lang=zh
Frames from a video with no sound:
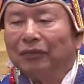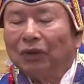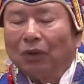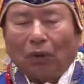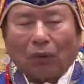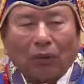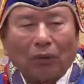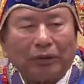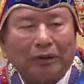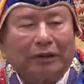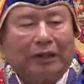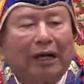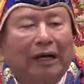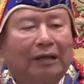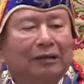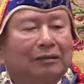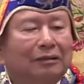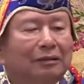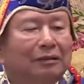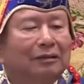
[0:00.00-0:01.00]
我一
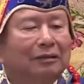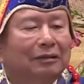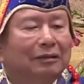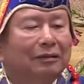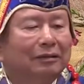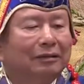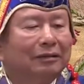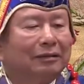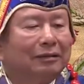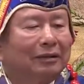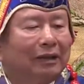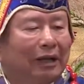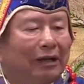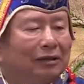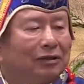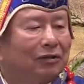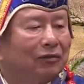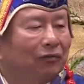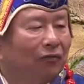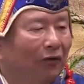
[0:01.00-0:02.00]
看，还
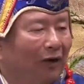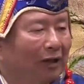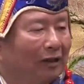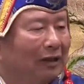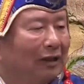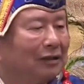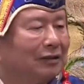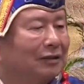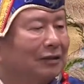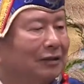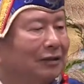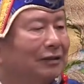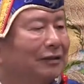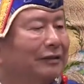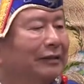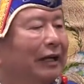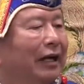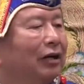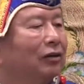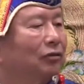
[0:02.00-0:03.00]
是放了吉
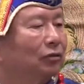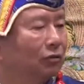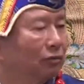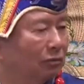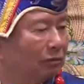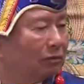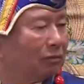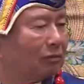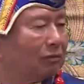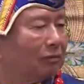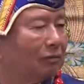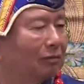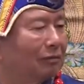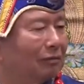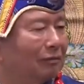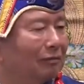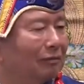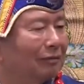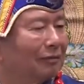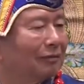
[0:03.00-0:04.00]
祥物
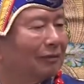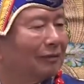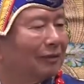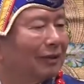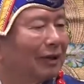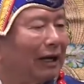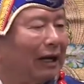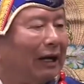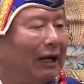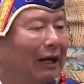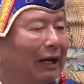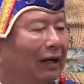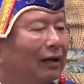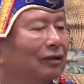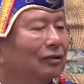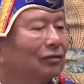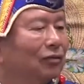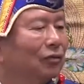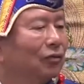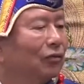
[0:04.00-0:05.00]
啊，
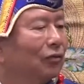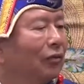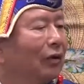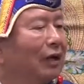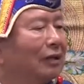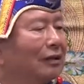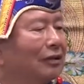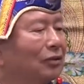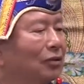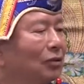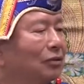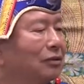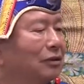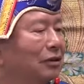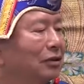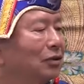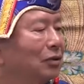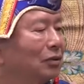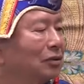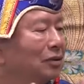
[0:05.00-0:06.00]
还放的东
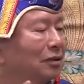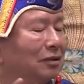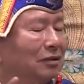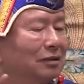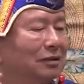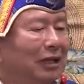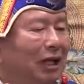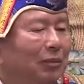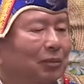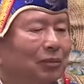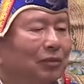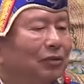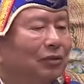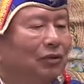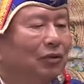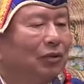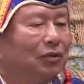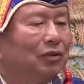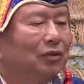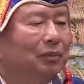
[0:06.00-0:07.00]
西都是大部
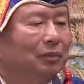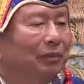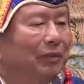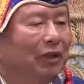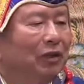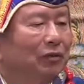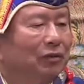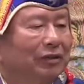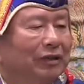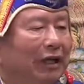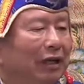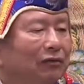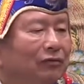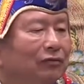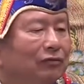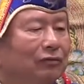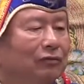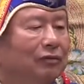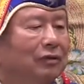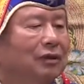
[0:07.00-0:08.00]
分都是没有降
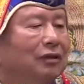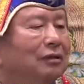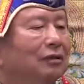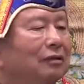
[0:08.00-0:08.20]
服的，